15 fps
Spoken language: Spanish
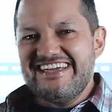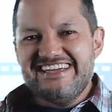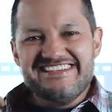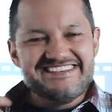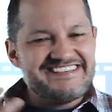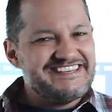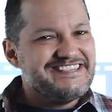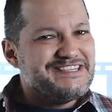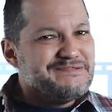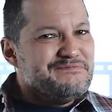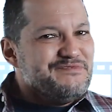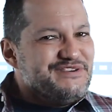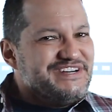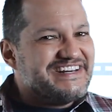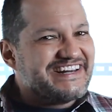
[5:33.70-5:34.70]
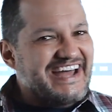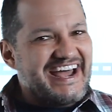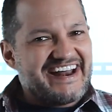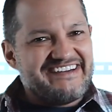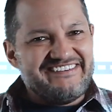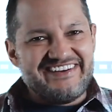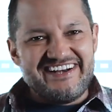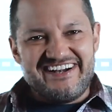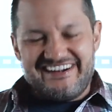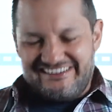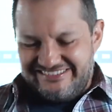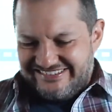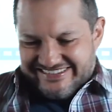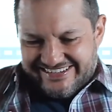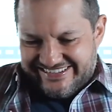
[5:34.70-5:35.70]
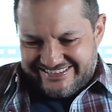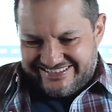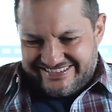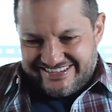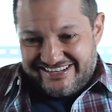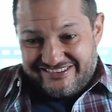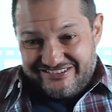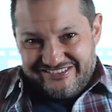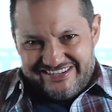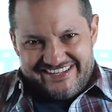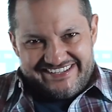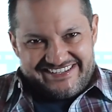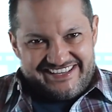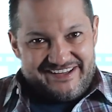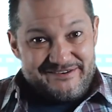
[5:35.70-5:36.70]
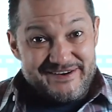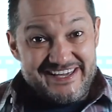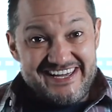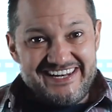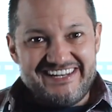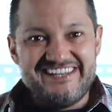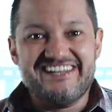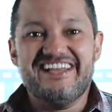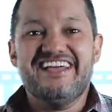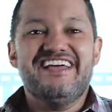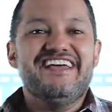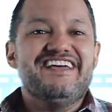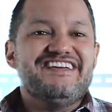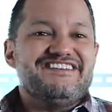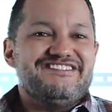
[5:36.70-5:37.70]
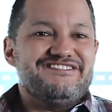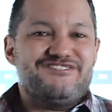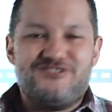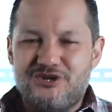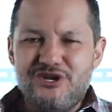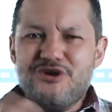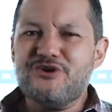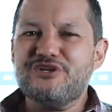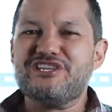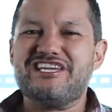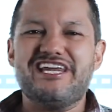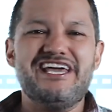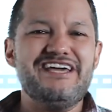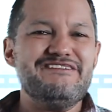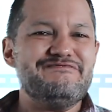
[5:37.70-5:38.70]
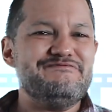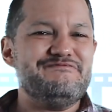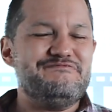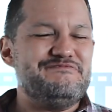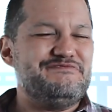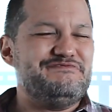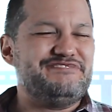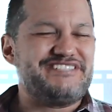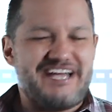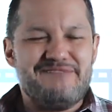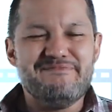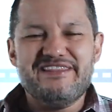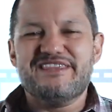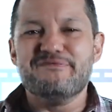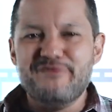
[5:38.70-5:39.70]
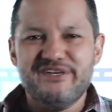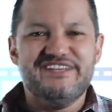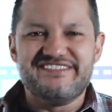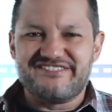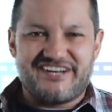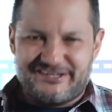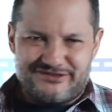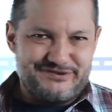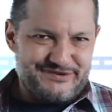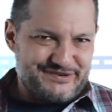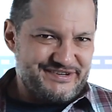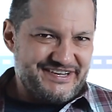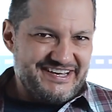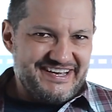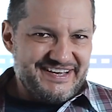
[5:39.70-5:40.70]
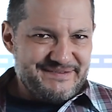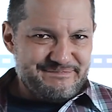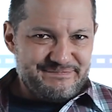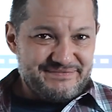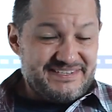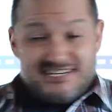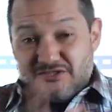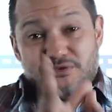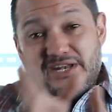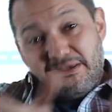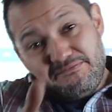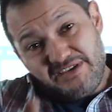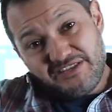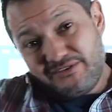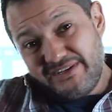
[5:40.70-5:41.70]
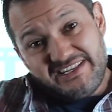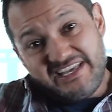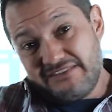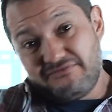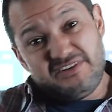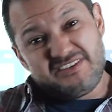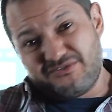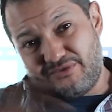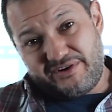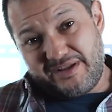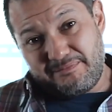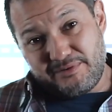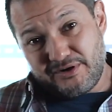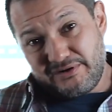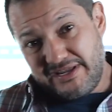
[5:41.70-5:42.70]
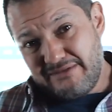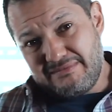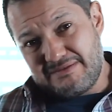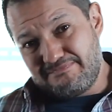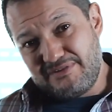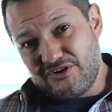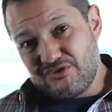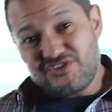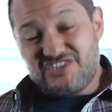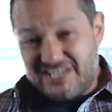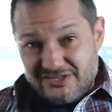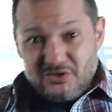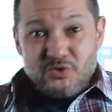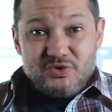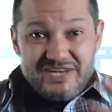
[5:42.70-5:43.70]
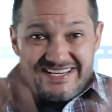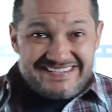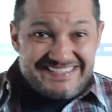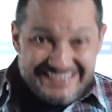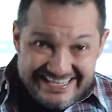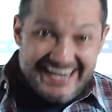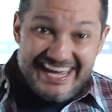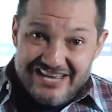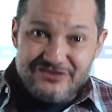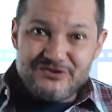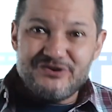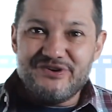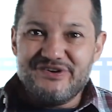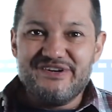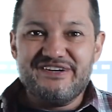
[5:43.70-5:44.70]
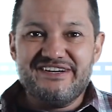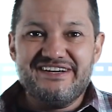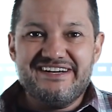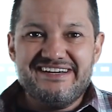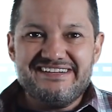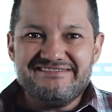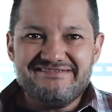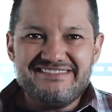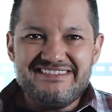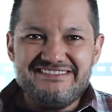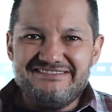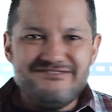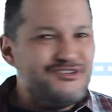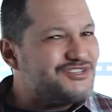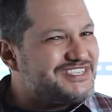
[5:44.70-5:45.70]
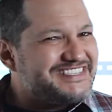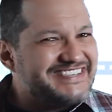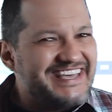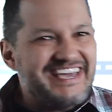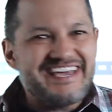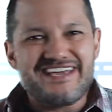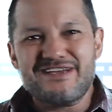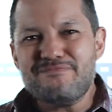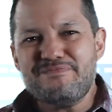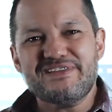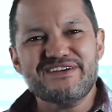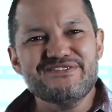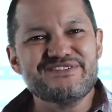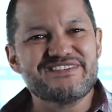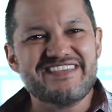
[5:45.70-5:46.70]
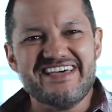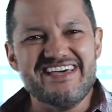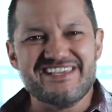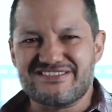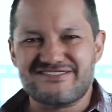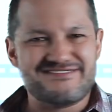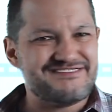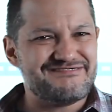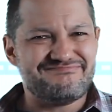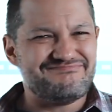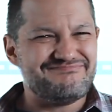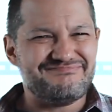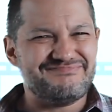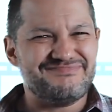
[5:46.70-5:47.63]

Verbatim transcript: Y se siente muy rara verlo a estas alturas, en abril. Yo lo encontré realmente muy distractor. Si lo estuvieran viendo en Netflix no habría problema, pero siendo un estreno no sé, ¿qué opinan ustedes?